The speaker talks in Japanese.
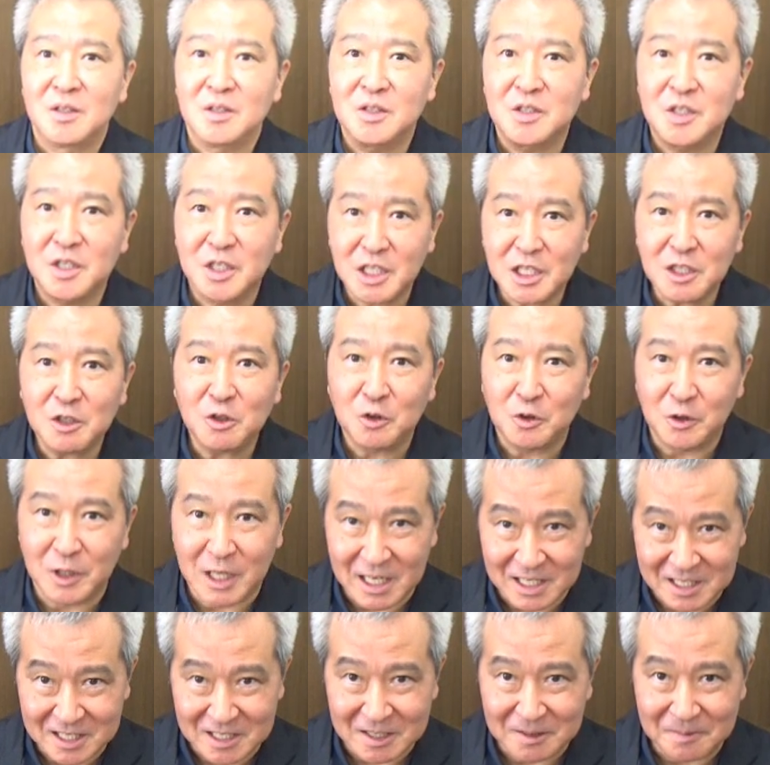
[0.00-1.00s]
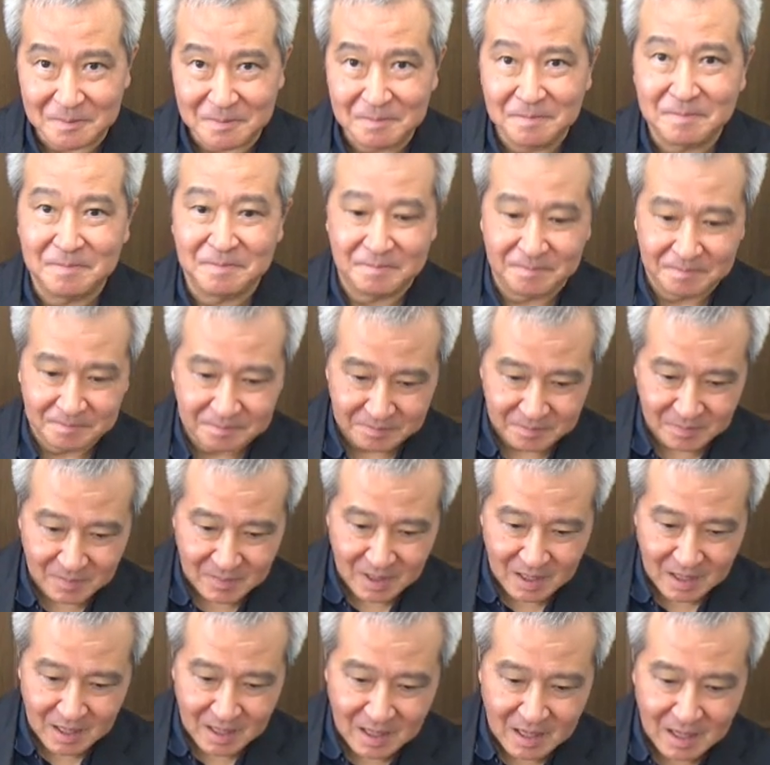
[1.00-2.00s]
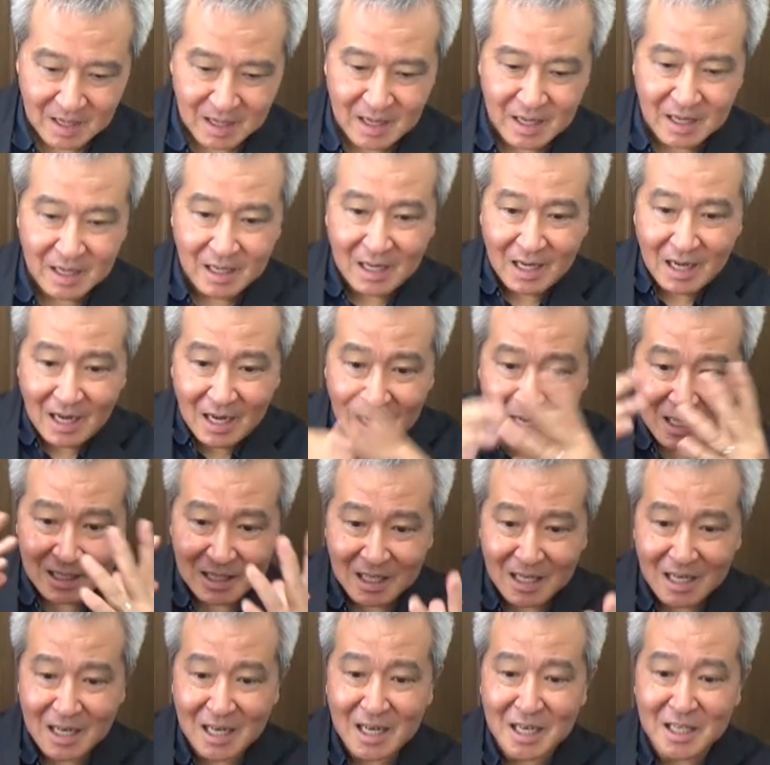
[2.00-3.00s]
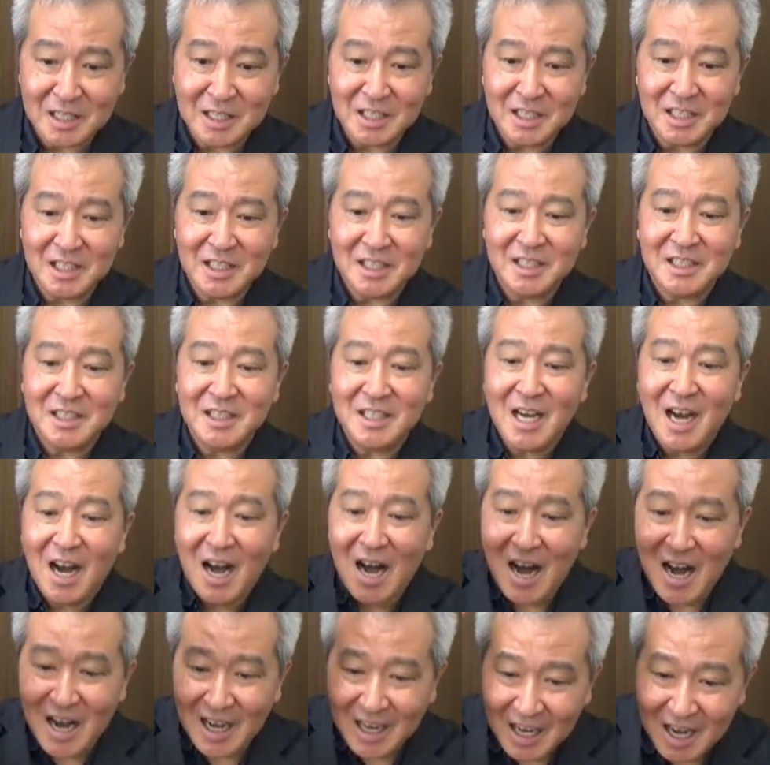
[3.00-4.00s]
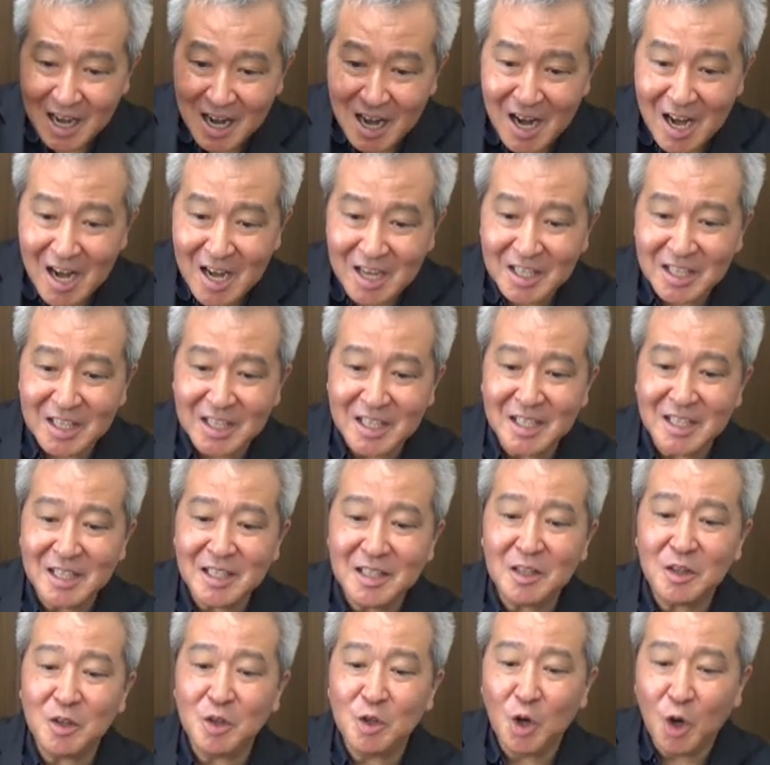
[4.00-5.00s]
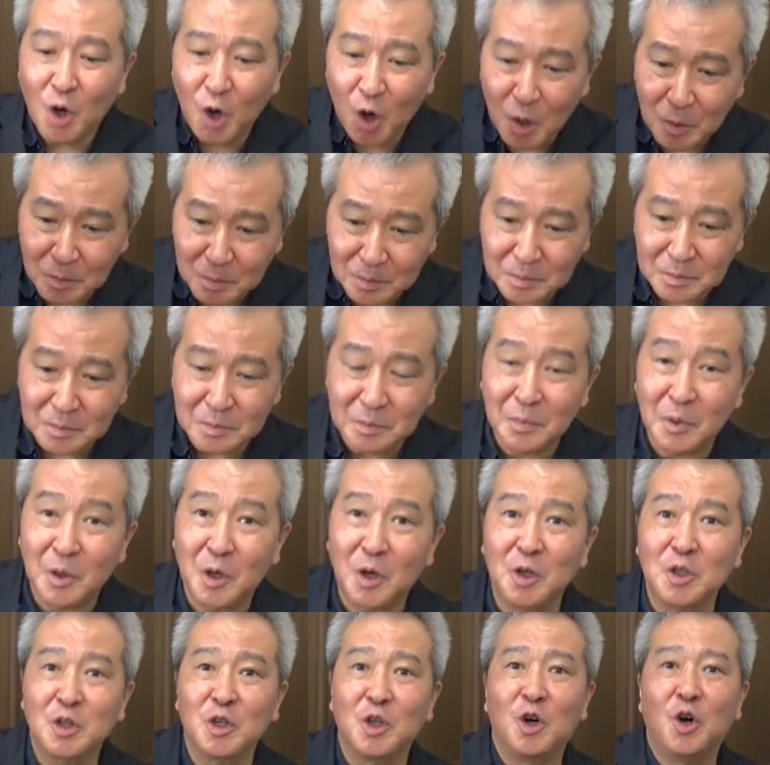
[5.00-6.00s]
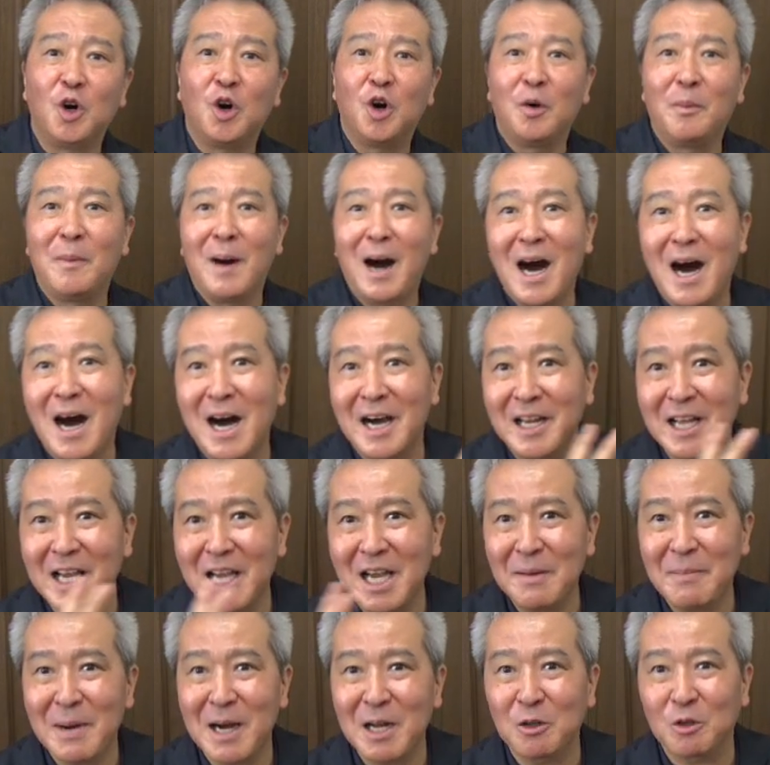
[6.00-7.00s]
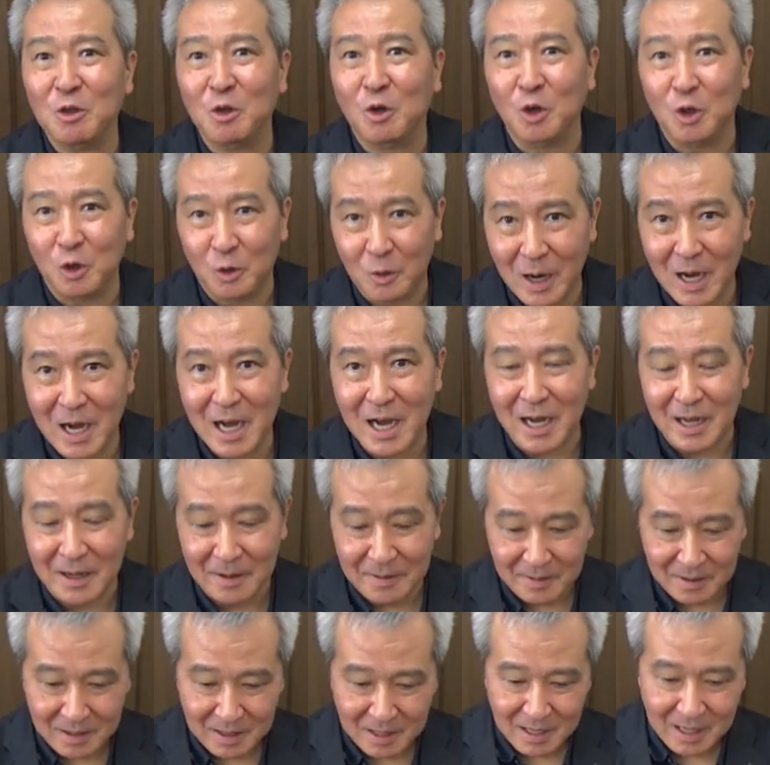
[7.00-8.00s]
次のフレーズ肩に赤いトンボ止まればのところは